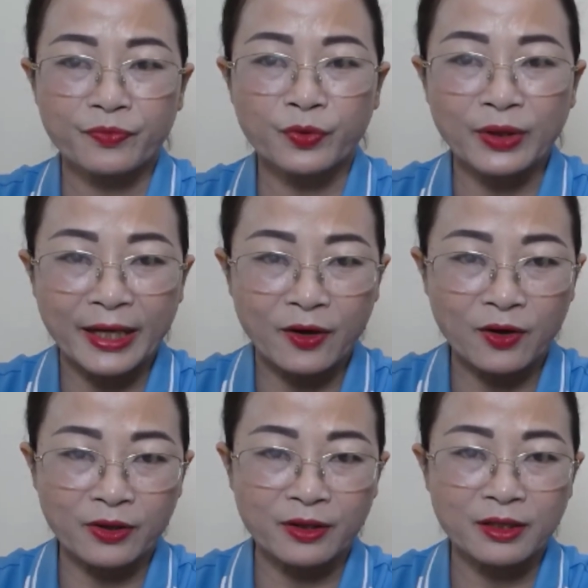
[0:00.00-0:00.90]
Tôi lại
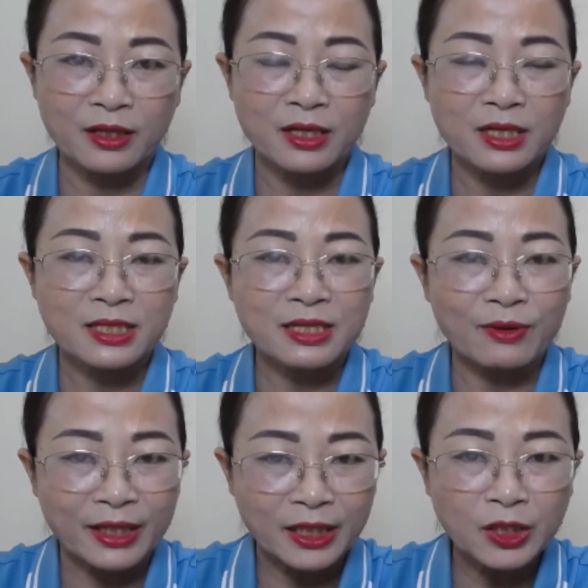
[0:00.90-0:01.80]
hỏi, sao
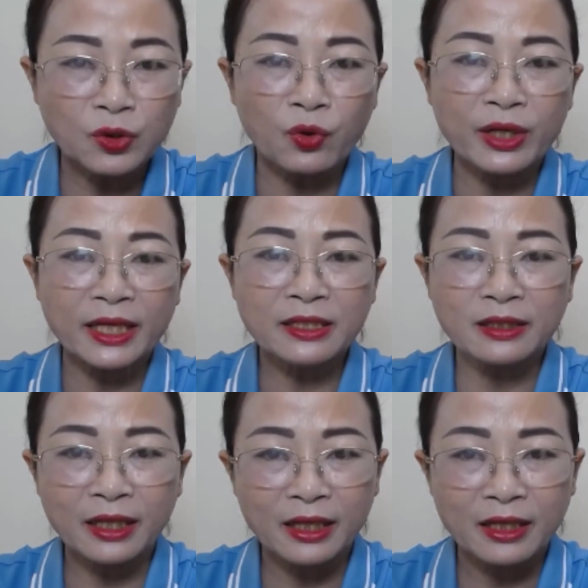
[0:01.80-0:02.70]
lại tin tôi đến như
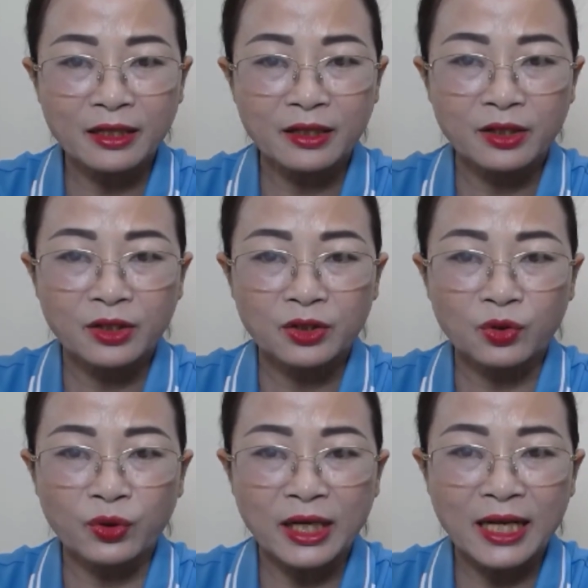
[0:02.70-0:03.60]
thế?
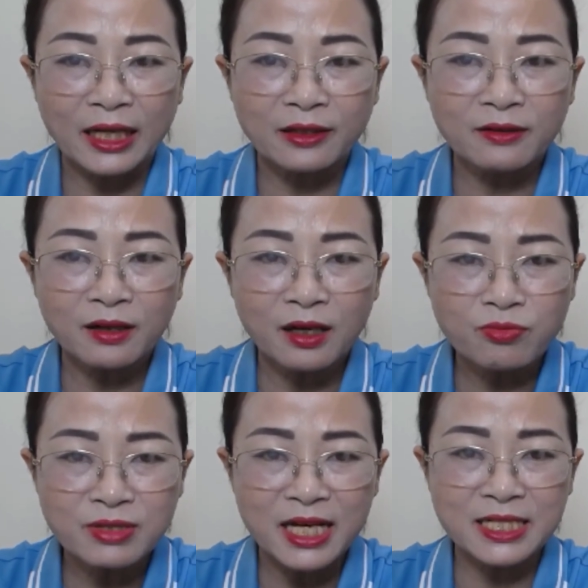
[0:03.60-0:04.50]
Tôi đã là đứa
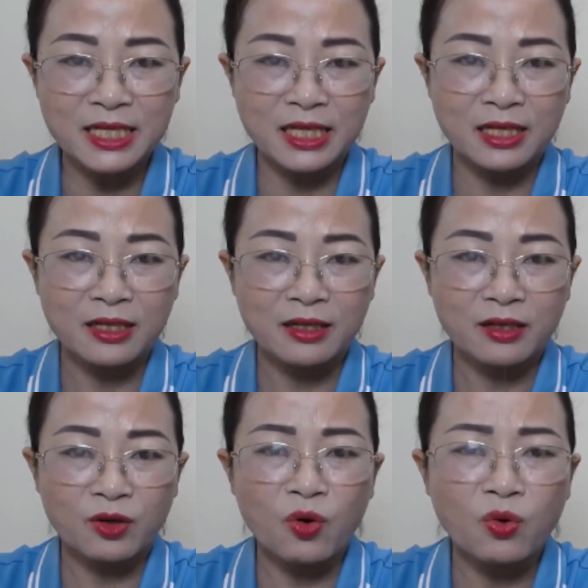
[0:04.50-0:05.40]
không ra gì,
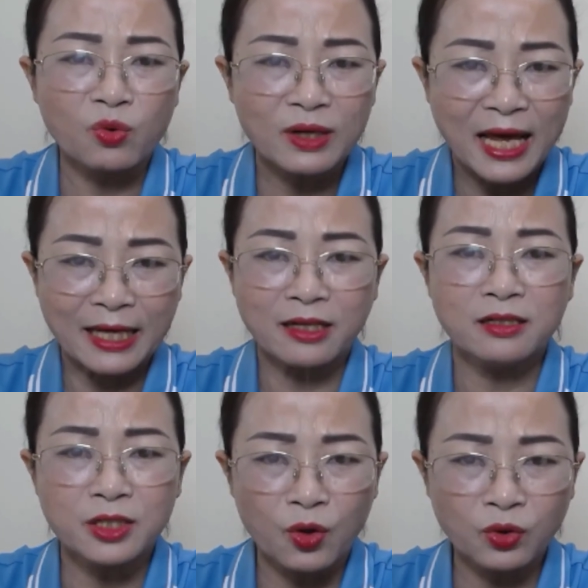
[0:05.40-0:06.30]
cô cũng lại
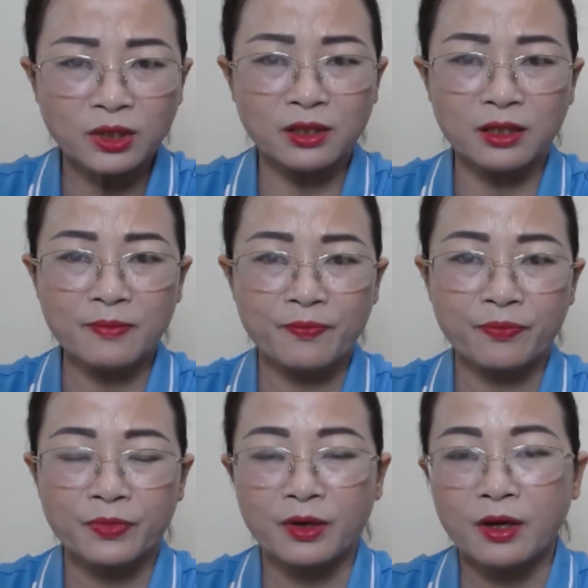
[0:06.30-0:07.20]
hư đốn nữa.
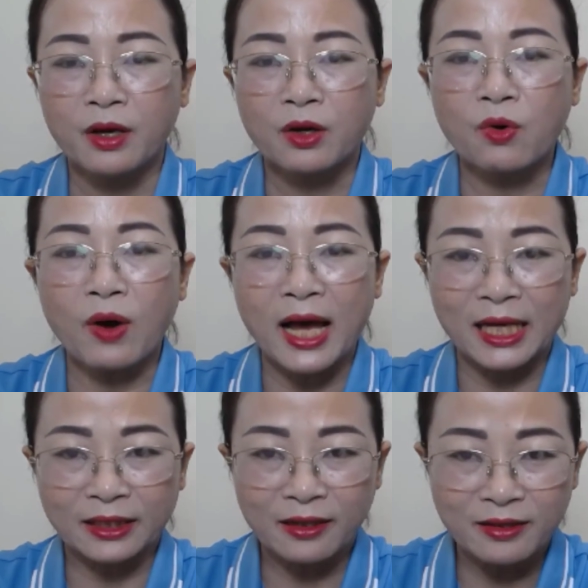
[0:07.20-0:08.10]
Cô
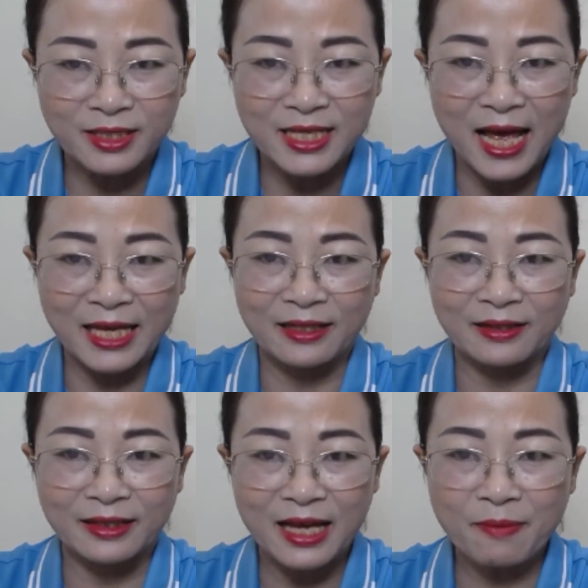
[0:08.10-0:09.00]
ả thở dài,
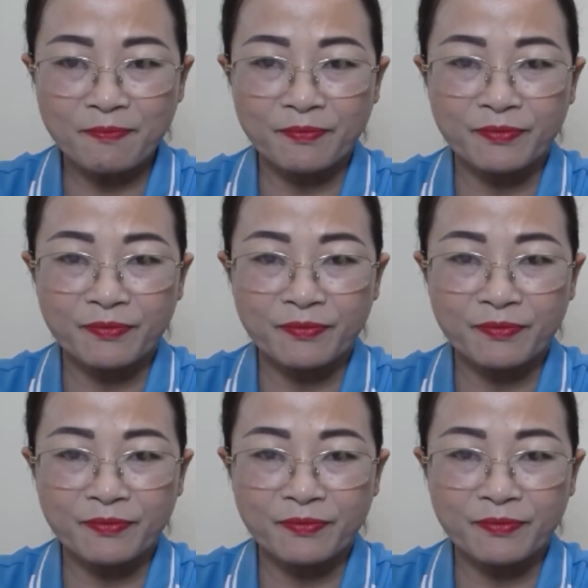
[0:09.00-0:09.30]
đáp.